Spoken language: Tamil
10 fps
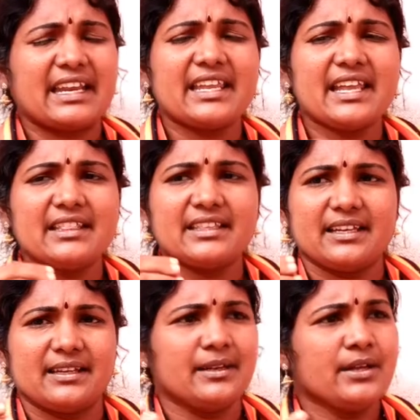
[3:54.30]
நிறைய
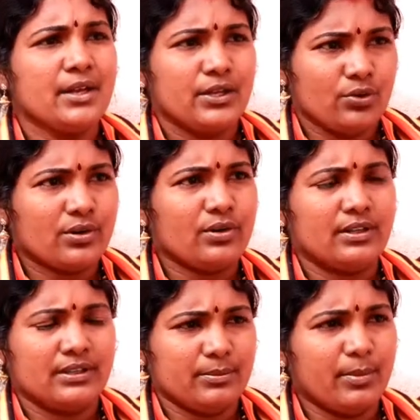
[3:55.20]
அந்த
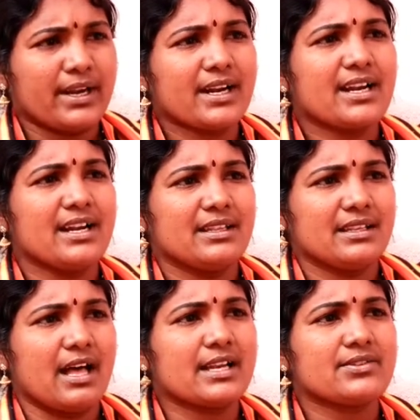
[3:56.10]
மரங்கள்
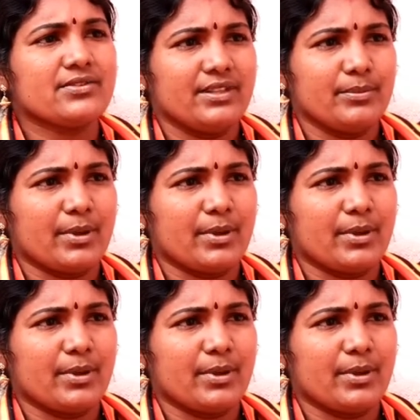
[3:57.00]
அந்த அரசுதி